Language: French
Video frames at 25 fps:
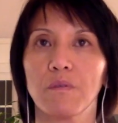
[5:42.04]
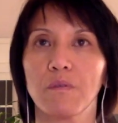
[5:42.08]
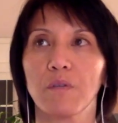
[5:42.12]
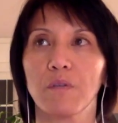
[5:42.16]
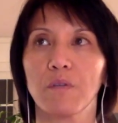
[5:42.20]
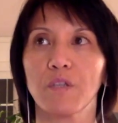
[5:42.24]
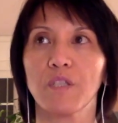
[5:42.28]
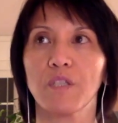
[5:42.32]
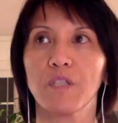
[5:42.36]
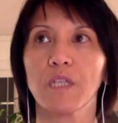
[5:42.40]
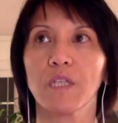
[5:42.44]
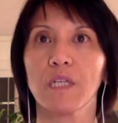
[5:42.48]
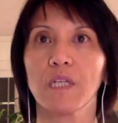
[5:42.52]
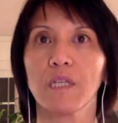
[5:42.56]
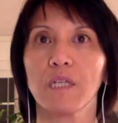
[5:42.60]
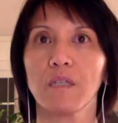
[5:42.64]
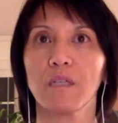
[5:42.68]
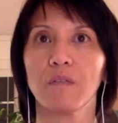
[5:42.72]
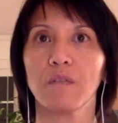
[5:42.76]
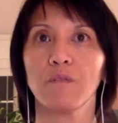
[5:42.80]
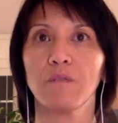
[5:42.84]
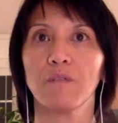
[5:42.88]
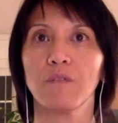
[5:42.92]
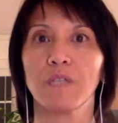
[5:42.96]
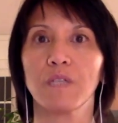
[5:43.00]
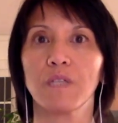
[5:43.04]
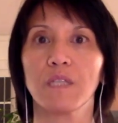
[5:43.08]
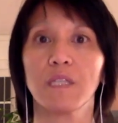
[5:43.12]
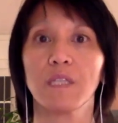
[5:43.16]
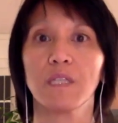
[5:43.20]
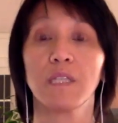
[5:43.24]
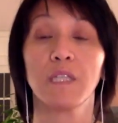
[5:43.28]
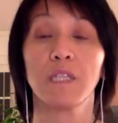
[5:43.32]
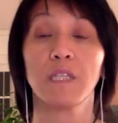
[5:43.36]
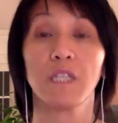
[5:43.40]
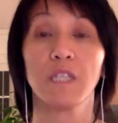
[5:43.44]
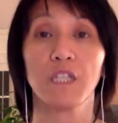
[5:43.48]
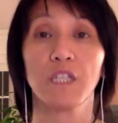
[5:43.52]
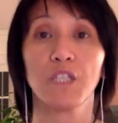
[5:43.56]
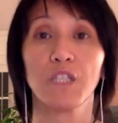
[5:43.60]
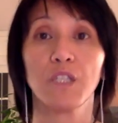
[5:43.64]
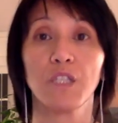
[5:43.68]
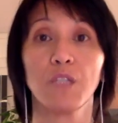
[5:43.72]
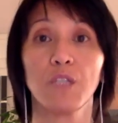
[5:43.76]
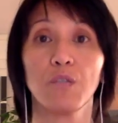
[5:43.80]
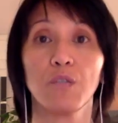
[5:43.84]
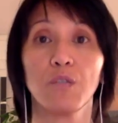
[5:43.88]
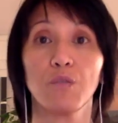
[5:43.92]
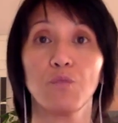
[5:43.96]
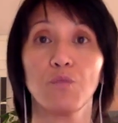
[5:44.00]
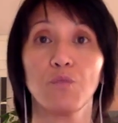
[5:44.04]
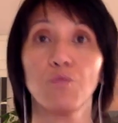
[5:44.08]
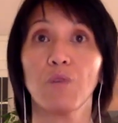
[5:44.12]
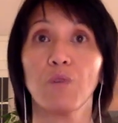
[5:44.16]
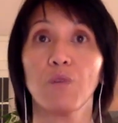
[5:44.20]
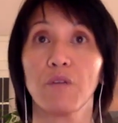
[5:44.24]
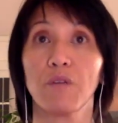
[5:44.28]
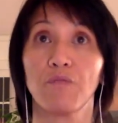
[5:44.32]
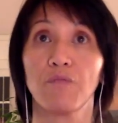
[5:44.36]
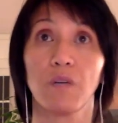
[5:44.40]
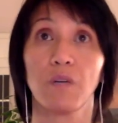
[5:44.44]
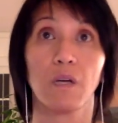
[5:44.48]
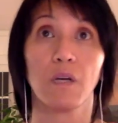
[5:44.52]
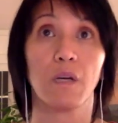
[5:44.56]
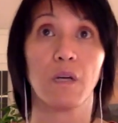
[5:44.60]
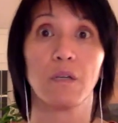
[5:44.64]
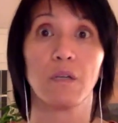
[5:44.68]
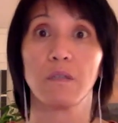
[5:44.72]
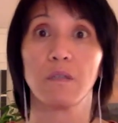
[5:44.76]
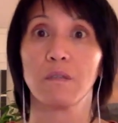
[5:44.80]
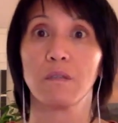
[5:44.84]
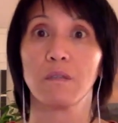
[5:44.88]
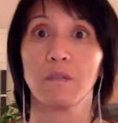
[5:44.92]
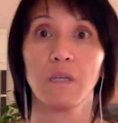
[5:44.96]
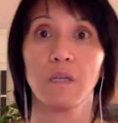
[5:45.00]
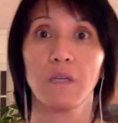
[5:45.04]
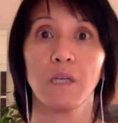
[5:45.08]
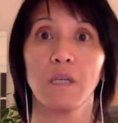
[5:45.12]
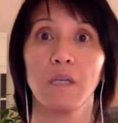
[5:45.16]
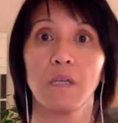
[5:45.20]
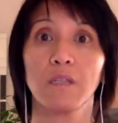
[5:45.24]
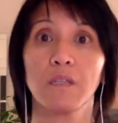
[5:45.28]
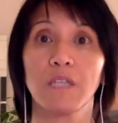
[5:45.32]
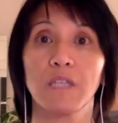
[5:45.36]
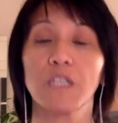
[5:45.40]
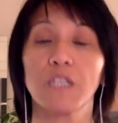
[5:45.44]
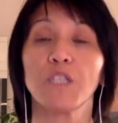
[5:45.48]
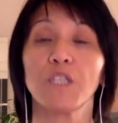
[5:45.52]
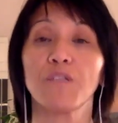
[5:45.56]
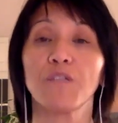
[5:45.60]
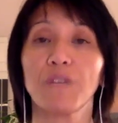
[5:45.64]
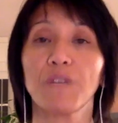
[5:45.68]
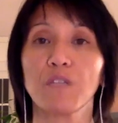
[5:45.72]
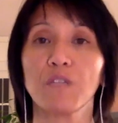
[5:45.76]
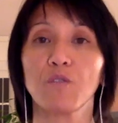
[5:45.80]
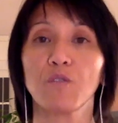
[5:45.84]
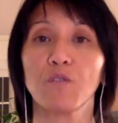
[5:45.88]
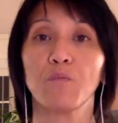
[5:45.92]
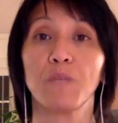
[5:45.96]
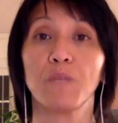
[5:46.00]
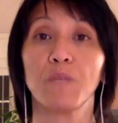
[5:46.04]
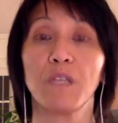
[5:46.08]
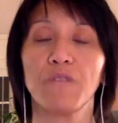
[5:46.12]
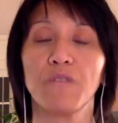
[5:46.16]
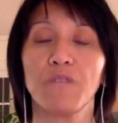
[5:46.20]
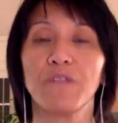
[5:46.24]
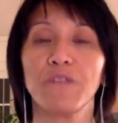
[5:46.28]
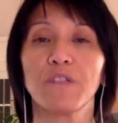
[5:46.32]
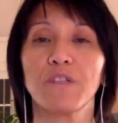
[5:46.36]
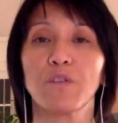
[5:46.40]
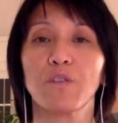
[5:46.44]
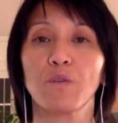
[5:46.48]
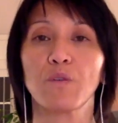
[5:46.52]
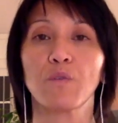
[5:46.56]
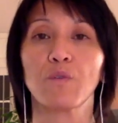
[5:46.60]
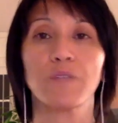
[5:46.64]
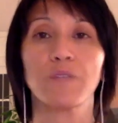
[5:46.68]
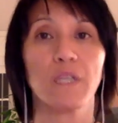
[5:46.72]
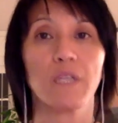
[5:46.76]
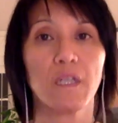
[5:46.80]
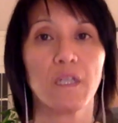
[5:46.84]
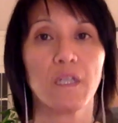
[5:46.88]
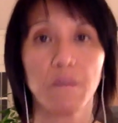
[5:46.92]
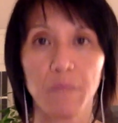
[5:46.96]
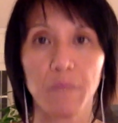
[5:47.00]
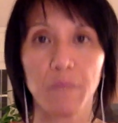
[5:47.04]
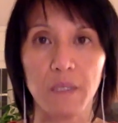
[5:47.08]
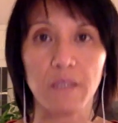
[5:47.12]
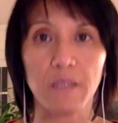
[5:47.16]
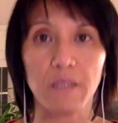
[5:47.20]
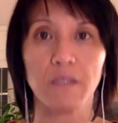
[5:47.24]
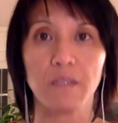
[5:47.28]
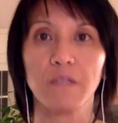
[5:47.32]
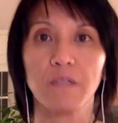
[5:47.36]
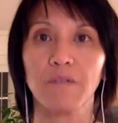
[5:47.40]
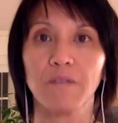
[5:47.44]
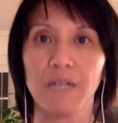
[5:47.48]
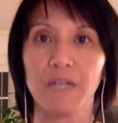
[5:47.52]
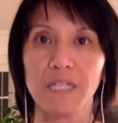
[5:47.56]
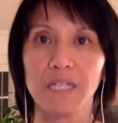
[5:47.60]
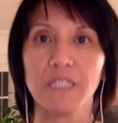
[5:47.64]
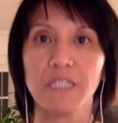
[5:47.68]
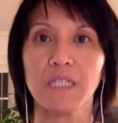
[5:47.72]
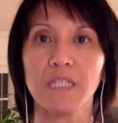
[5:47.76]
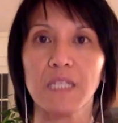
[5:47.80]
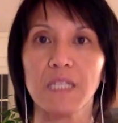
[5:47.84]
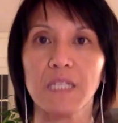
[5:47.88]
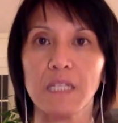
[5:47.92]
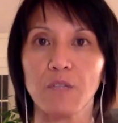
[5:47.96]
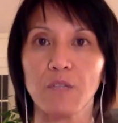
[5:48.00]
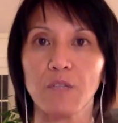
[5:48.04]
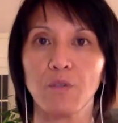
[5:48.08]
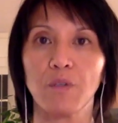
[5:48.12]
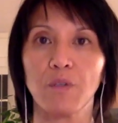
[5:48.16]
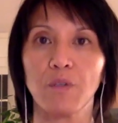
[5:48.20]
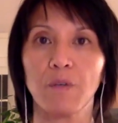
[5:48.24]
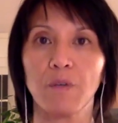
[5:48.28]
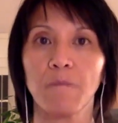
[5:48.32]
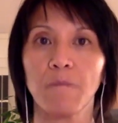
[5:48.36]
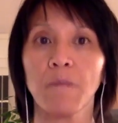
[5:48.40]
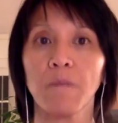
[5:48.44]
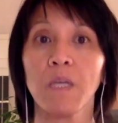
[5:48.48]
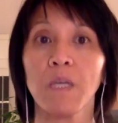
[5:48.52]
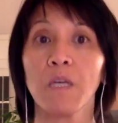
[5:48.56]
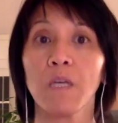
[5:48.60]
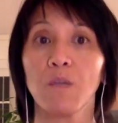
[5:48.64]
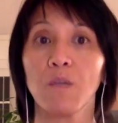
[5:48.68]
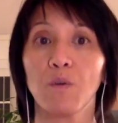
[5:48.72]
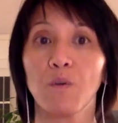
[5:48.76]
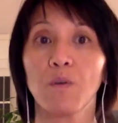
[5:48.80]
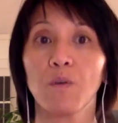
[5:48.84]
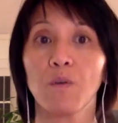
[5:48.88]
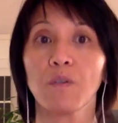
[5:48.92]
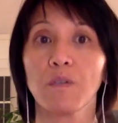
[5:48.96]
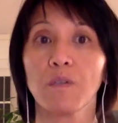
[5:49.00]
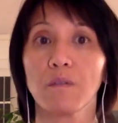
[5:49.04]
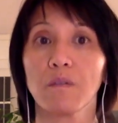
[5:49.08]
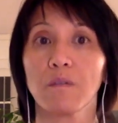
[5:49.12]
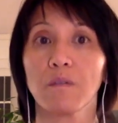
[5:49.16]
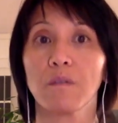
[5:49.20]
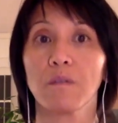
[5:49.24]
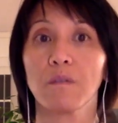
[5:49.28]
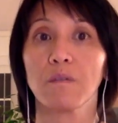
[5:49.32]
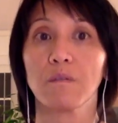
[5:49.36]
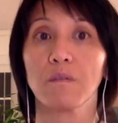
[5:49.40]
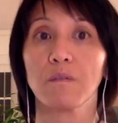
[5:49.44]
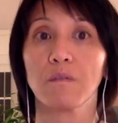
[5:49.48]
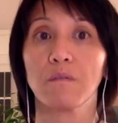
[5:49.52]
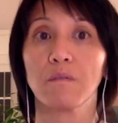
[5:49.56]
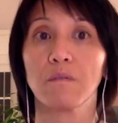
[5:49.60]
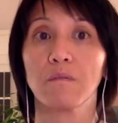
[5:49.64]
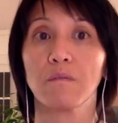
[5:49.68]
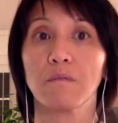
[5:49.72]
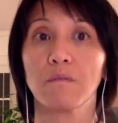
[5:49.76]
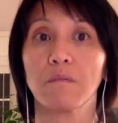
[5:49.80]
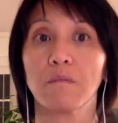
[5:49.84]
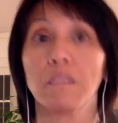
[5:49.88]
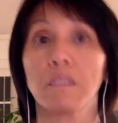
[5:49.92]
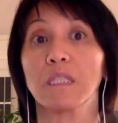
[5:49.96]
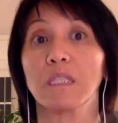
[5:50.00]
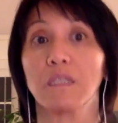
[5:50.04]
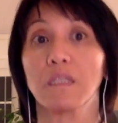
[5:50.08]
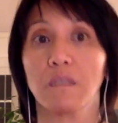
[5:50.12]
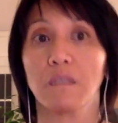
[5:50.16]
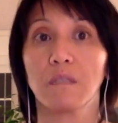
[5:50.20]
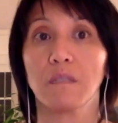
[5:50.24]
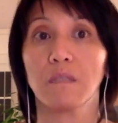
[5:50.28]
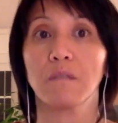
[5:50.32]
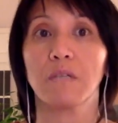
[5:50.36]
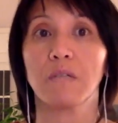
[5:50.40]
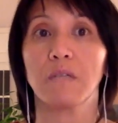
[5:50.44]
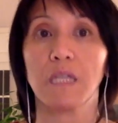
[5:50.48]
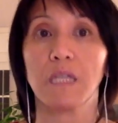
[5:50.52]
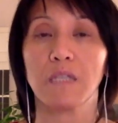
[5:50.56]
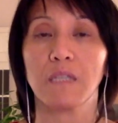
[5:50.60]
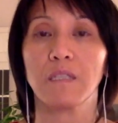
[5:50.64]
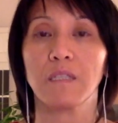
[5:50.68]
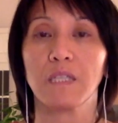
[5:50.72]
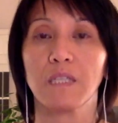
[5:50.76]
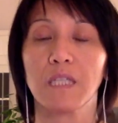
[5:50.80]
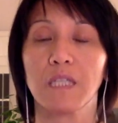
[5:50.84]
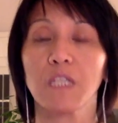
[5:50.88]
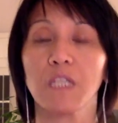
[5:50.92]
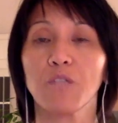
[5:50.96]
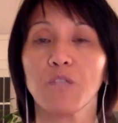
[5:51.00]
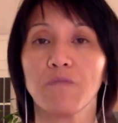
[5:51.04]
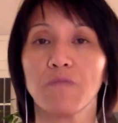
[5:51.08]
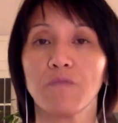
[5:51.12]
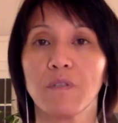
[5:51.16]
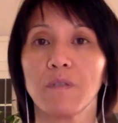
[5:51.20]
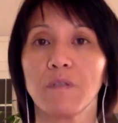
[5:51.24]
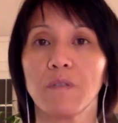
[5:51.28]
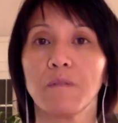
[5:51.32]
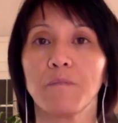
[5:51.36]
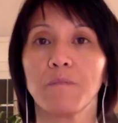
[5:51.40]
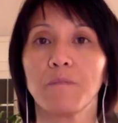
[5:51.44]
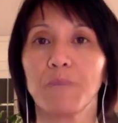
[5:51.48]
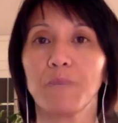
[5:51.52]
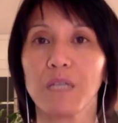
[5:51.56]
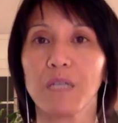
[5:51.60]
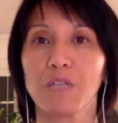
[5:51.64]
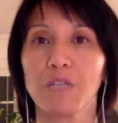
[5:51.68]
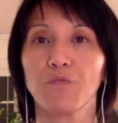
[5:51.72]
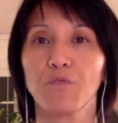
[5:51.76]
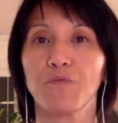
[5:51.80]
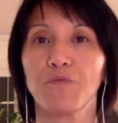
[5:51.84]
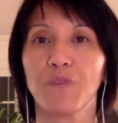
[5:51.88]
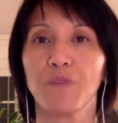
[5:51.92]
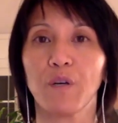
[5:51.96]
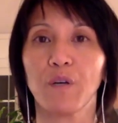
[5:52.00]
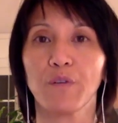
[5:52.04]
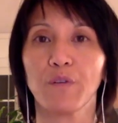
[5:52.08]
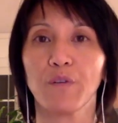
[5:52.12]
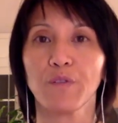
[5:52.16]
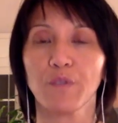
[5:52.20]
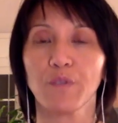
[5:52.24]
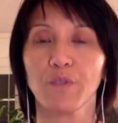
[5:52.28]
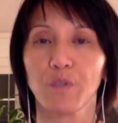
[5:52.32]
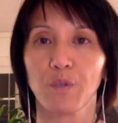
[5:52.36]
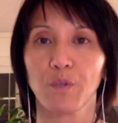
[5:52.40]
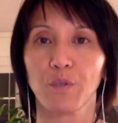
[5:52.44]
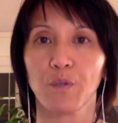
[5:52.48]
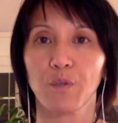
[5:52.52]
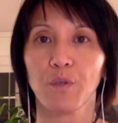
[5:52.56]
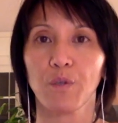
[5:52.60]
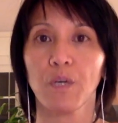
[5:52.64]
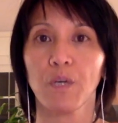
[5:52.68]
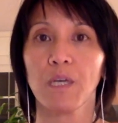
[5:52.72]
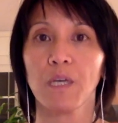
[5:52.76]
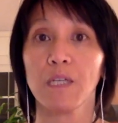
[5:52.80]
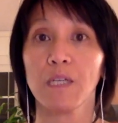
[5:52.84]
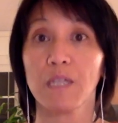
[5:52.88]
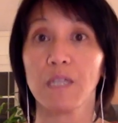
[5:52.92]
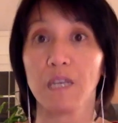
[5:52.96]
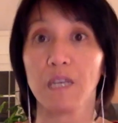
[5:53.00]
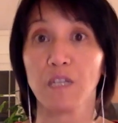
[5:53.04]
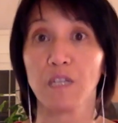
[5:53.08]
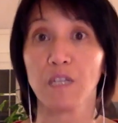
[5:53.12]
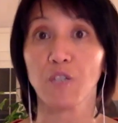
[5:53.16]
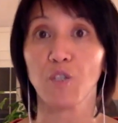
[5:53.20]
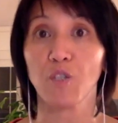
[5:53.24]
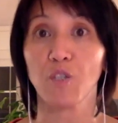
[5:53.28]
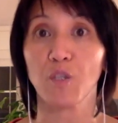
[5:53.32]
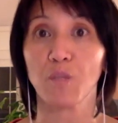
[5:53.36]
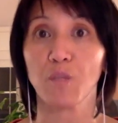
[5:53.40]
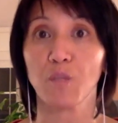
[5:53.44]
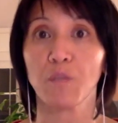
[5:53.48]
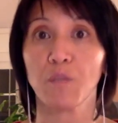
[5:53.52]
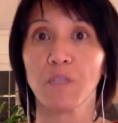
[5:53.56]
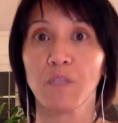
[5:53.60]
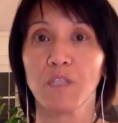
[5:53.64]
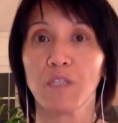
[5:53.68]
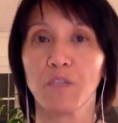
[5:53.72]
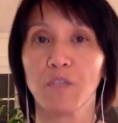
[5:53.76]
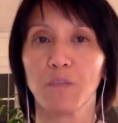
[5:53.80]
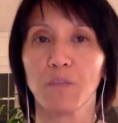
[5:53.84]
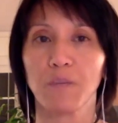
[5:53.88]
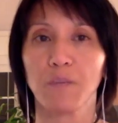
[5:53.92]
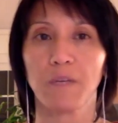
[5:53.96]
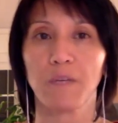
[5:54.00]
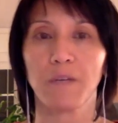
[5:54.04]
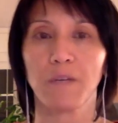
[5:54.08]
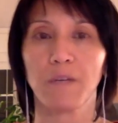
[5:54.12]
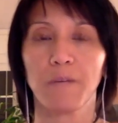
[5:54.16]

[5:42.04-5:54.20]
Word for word: retirer une certaine énergie ou avoir satisfaire son bénéfice secondaire, ben, il va rester là-dedans. Donc, euh, ben, voilà, c'est très souvent par la souffrance qu'il y a un changement qui s'opère.